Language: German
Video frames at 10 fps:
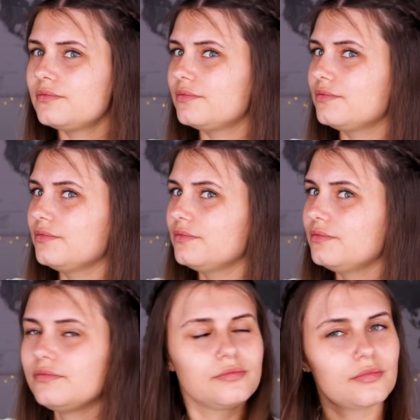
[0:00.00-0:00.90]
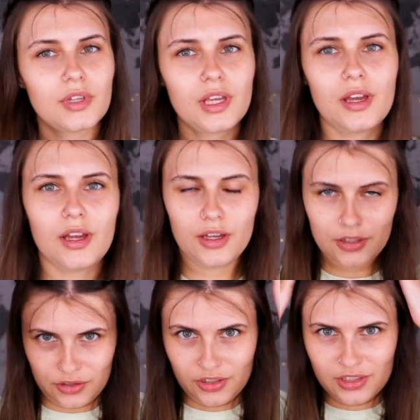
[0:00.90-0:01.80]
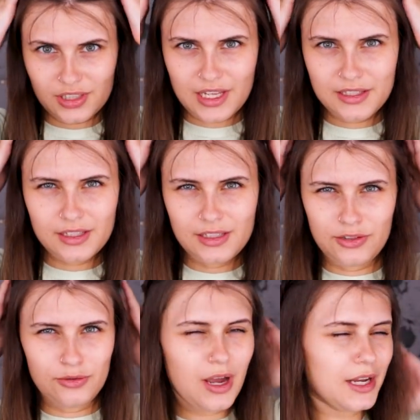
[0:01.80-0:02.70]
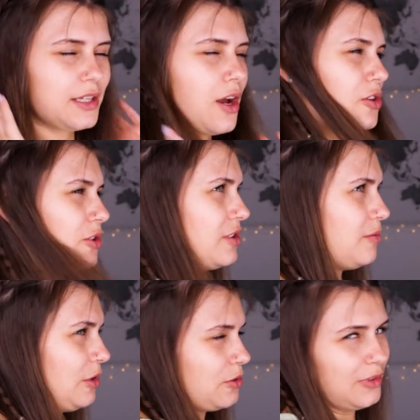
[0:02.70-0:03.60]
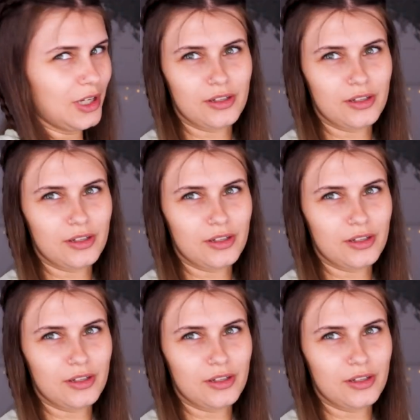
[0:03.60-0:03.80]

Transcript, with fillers: Hm. Doch Das Ganze sieht so eigentlich auch schon ziemlich gut